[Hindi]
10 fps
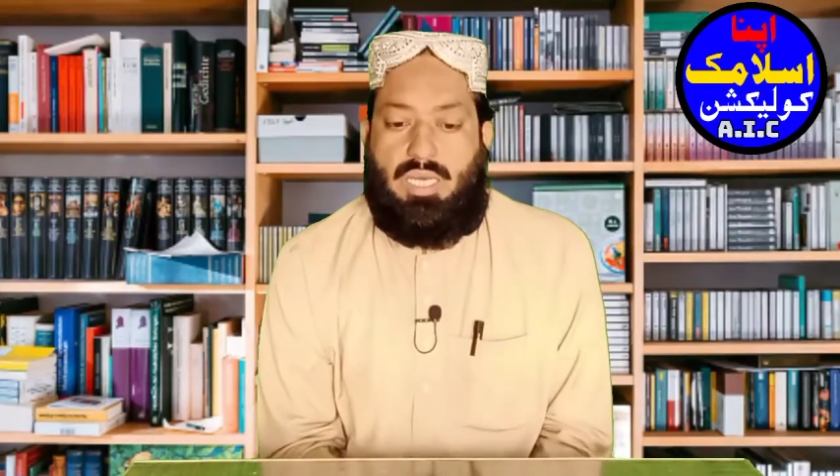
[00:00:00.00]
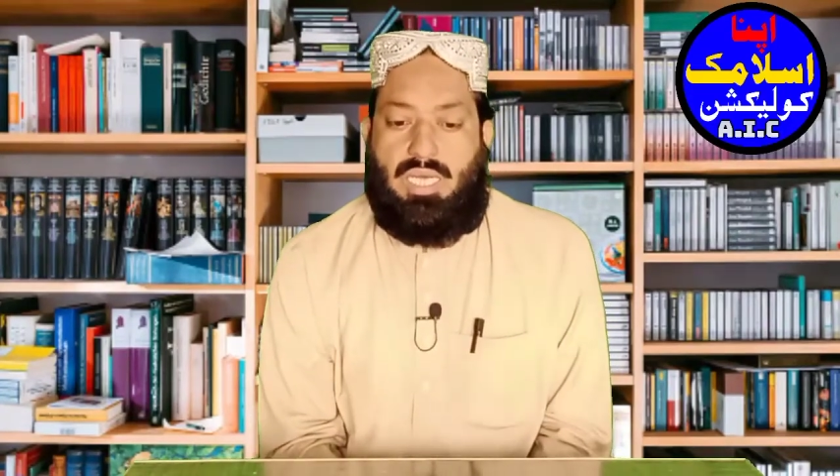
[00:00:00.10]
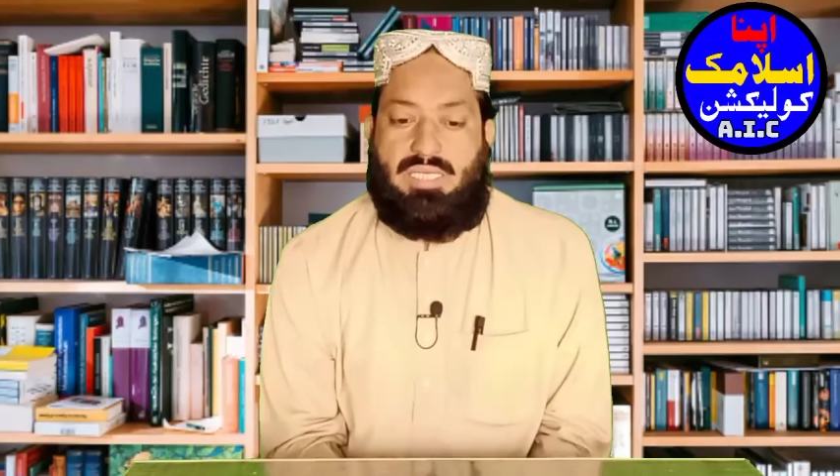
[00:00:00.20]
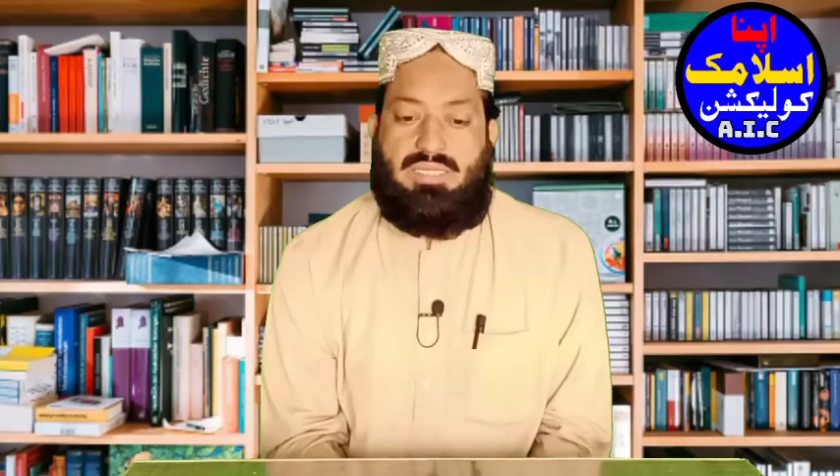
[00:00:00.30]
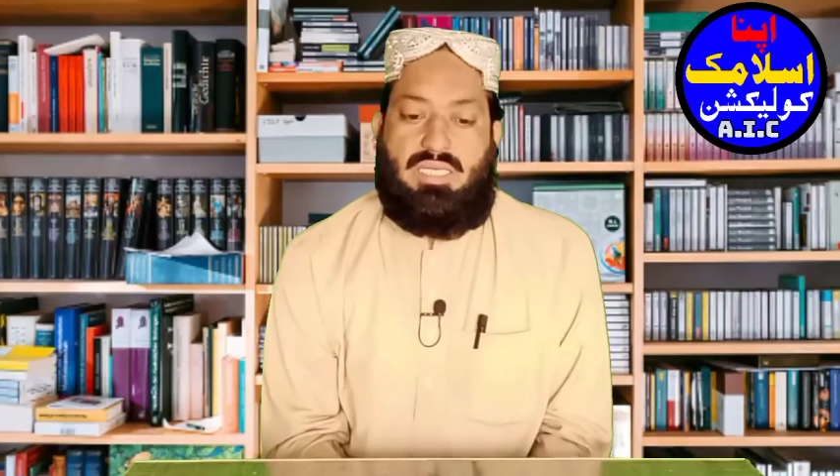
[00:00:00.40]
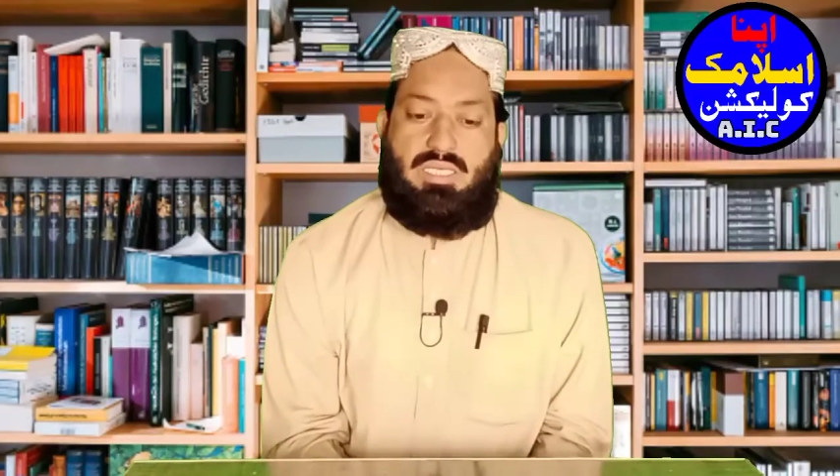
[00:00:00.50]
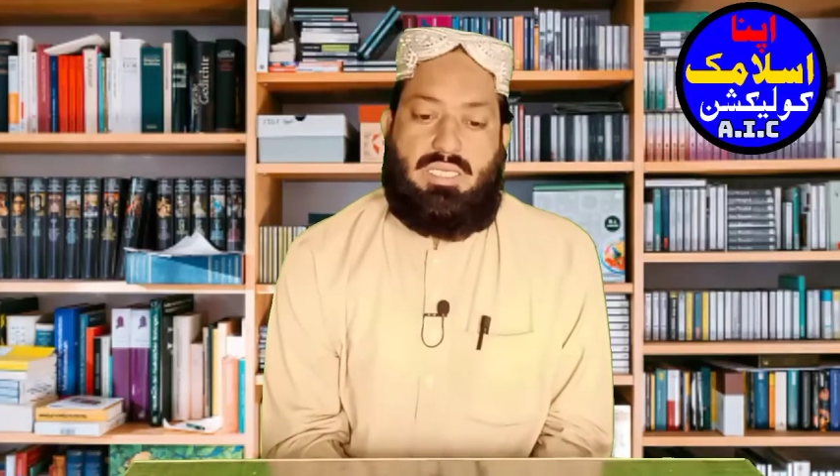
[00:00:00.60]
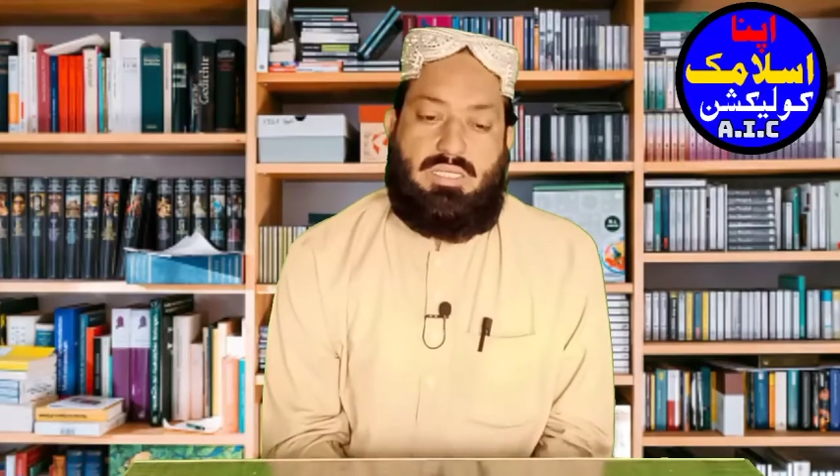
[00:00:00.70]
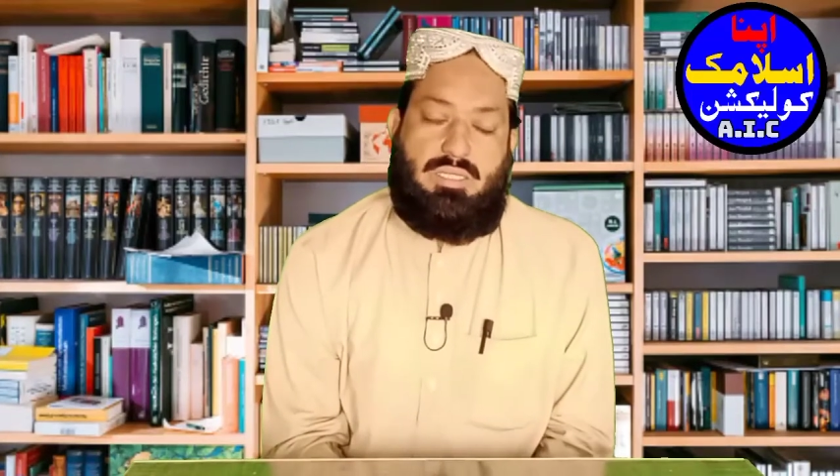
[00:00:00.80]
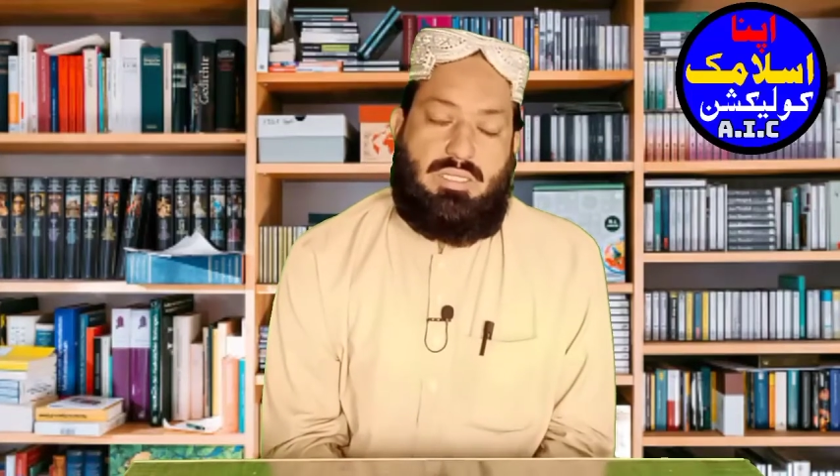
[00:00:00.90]
ऐसा
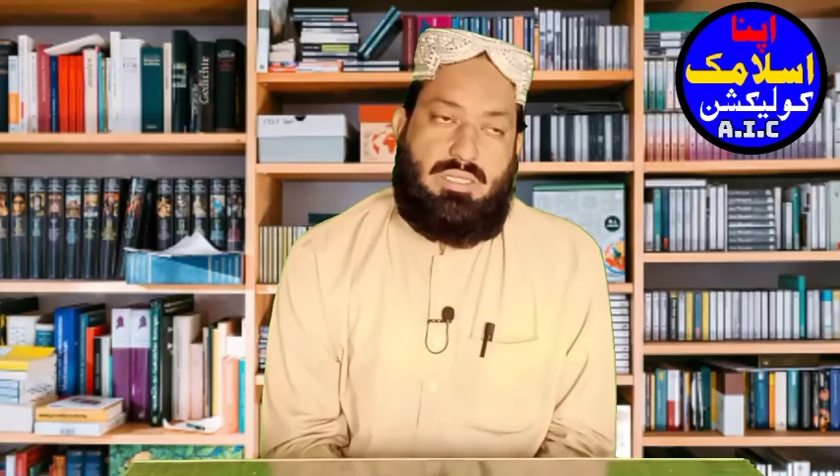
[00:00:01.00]
दर्द